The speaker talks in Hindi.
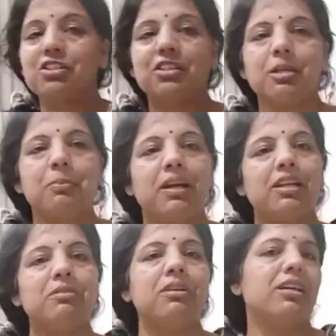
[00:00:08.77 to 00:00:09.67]
की
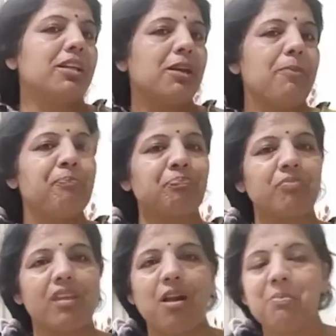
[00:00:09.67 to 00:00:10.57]
पहली बार ये
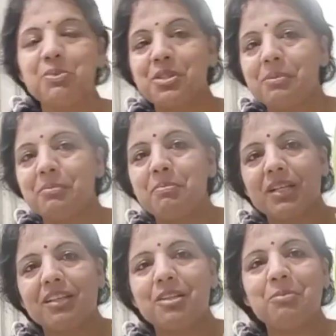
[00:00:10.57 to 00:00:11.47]
और मुझे
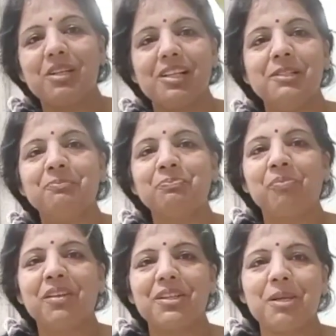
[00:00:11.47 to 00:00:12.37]
मक्की मिली
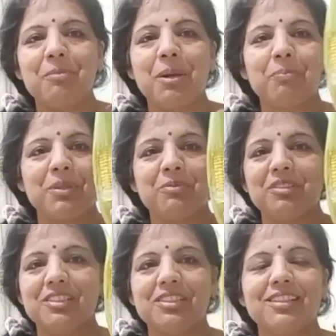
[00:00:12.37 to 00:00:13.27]
ये मैं अपने
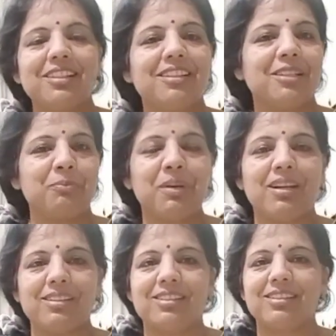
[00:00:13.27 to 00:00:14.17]
बर्ड्स के लिए
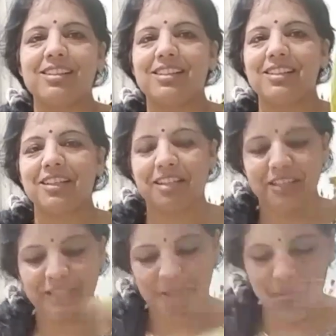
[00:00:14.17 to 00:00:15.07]
पैरट्स के लिए लेके आई हूँ